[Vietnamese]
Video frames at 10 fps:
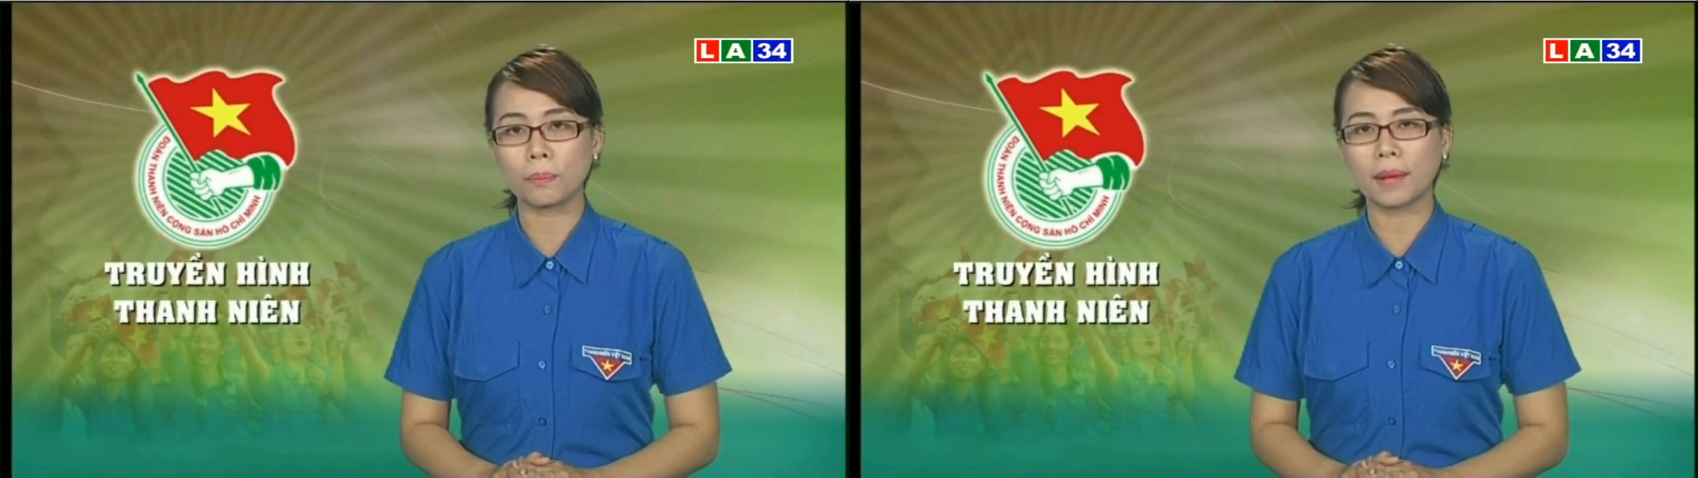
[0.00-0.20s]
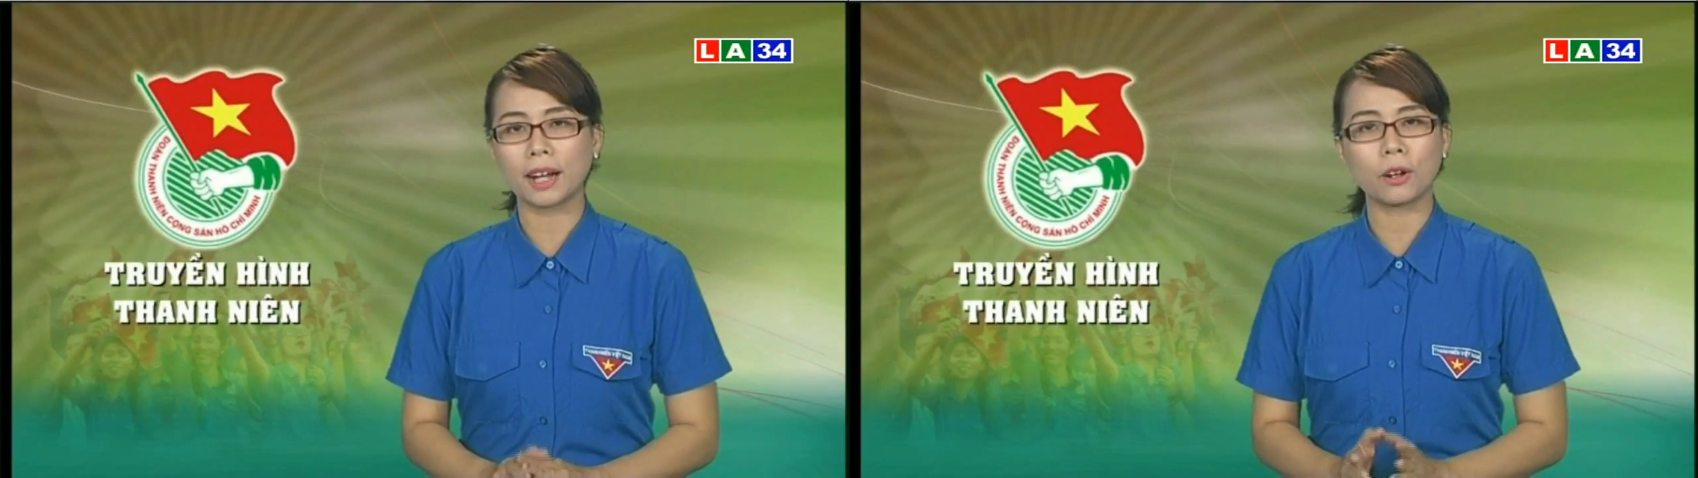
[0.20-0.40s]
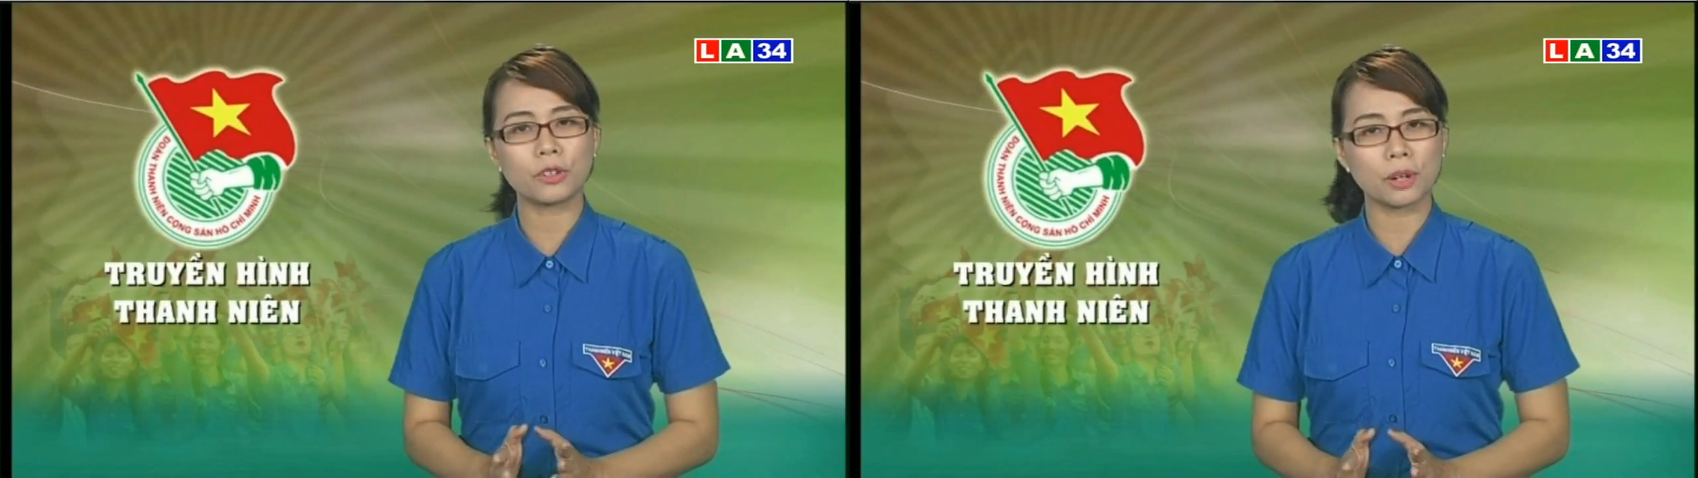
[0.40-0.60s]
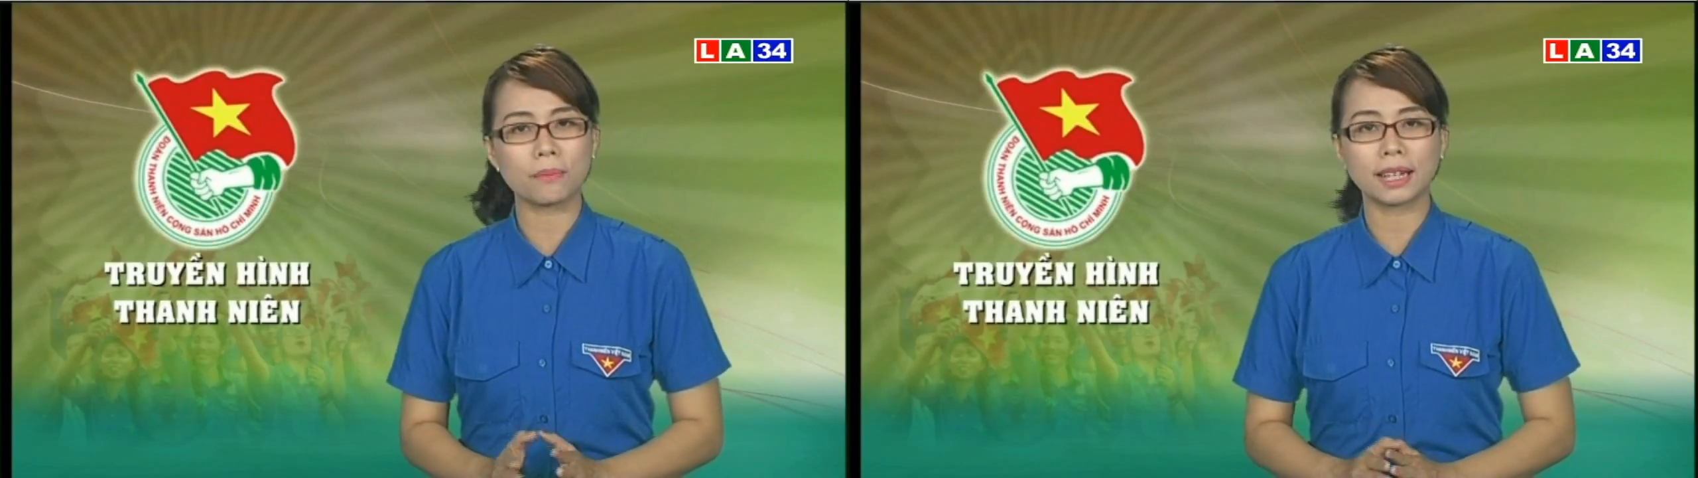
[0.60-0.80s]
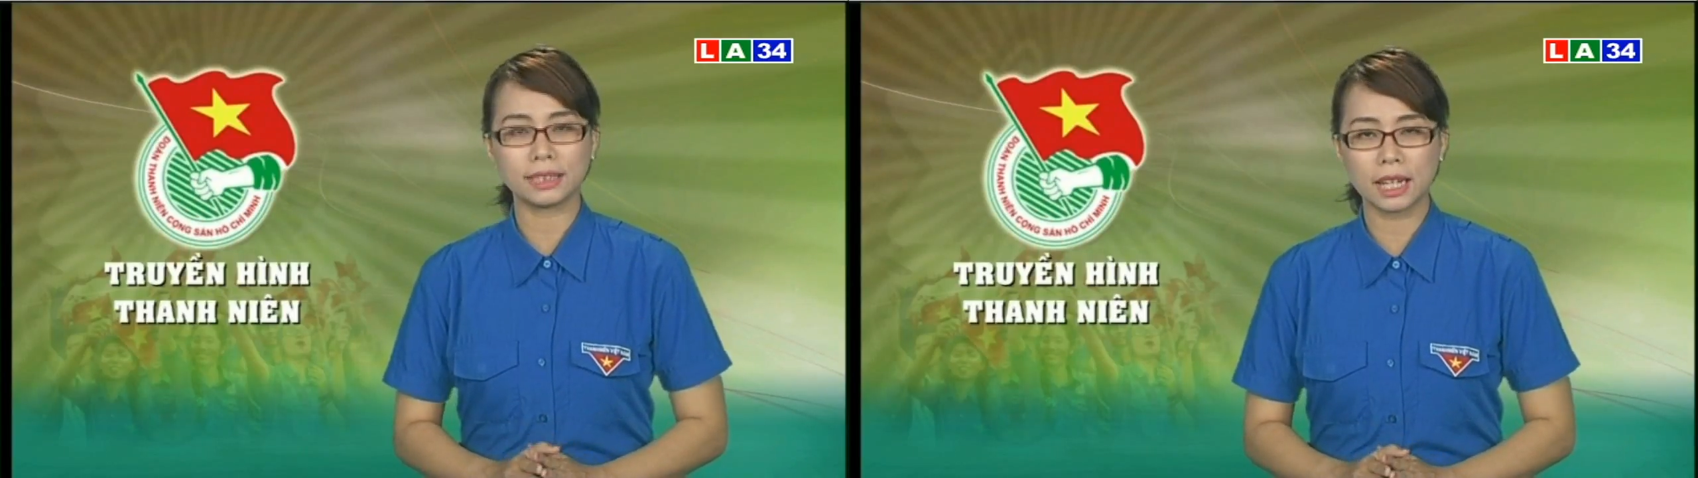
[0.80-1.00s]
mà ngôi trường
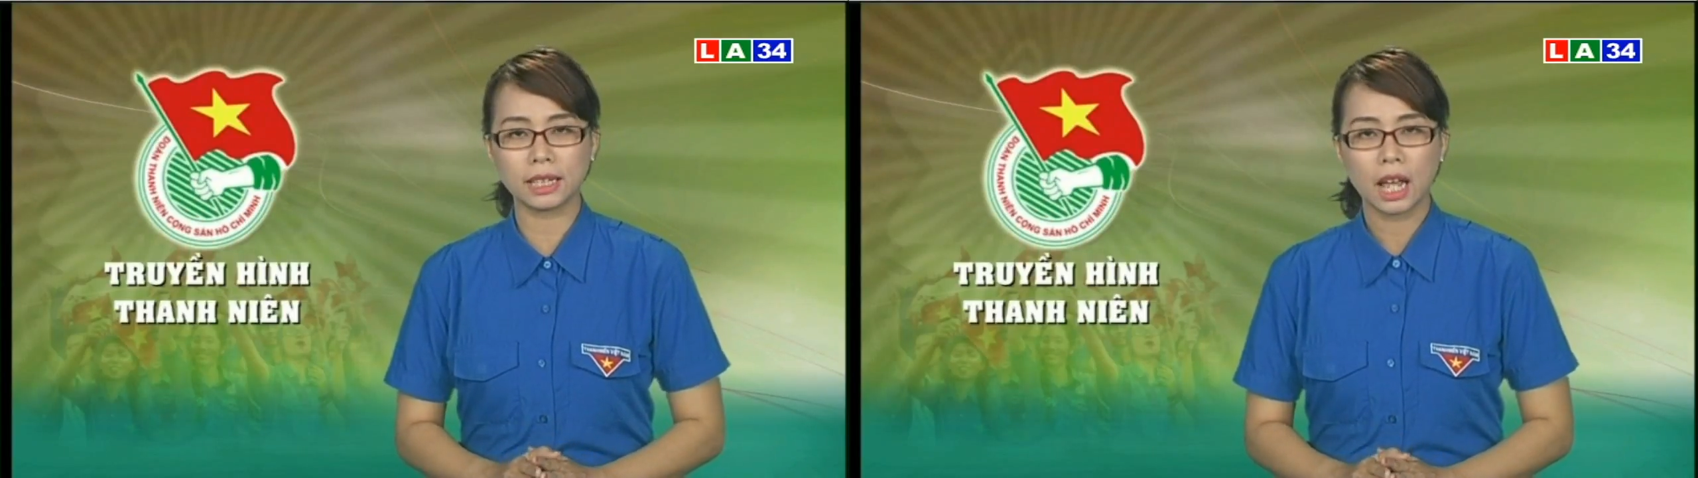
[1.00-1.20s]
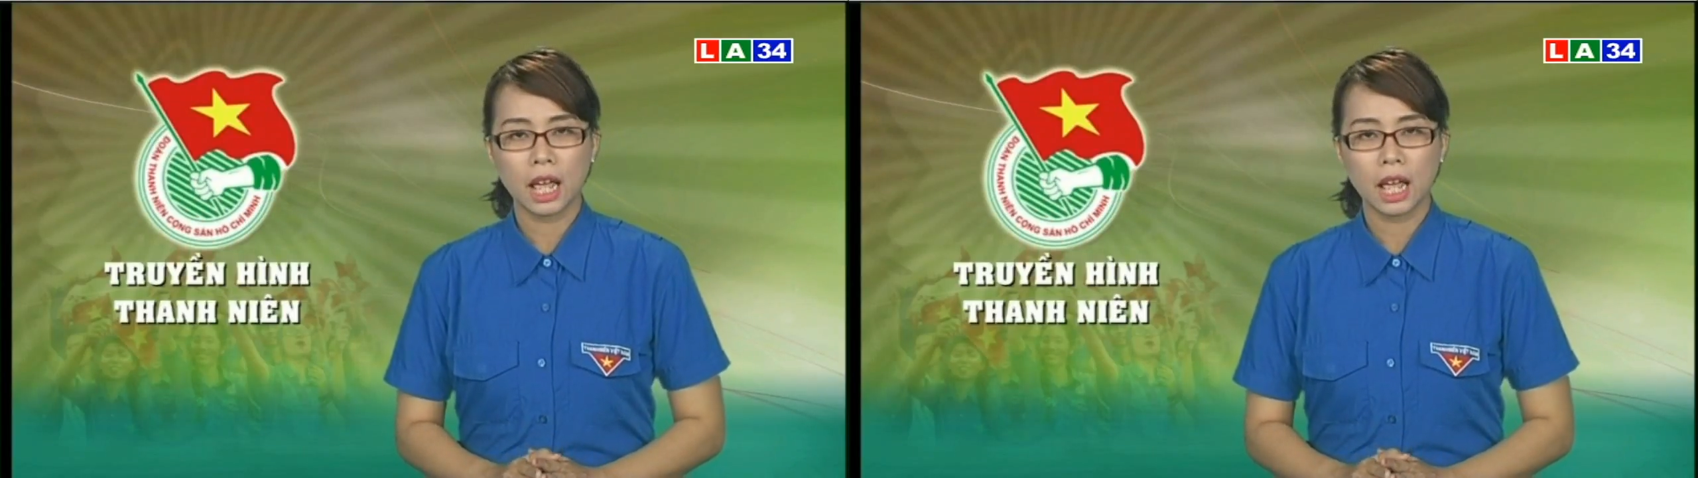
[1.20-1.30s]
mang tên.